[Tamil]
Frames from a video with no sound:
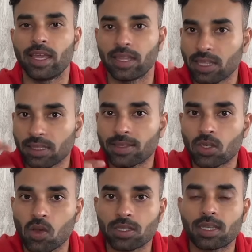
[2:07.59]
எந்தெந்த
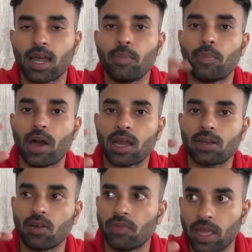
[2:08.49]
ஸ்டாக்ஸ்லாம்
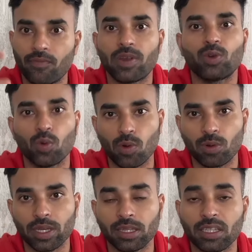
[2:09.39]
பார்ட் ஆஃப் எஃப்என்ஓ
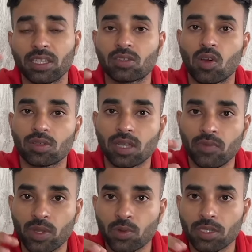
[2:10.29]
எந்தெந்த ஸ்டாக்ஸ்லாம்
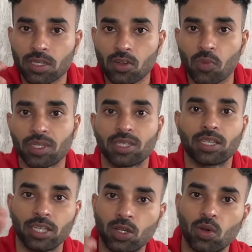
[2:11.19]
ஃபியூச்சர்ஸ் அண்ட்
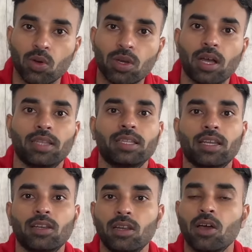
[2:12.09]
ஆப்ஷன்ஸில் இருக்கோ அந்த
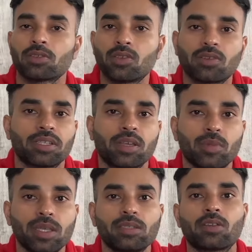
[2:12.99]
எல்லா
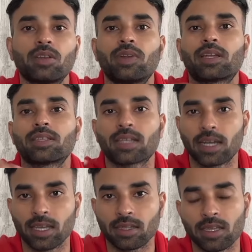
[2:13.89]
ஸ்டாக்ஸுக்குமே சர்க்கிட் ஃபில்டர்ஸ்
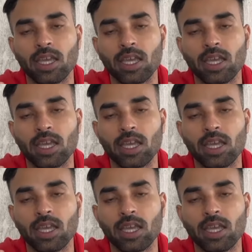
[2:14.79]
கிடையாது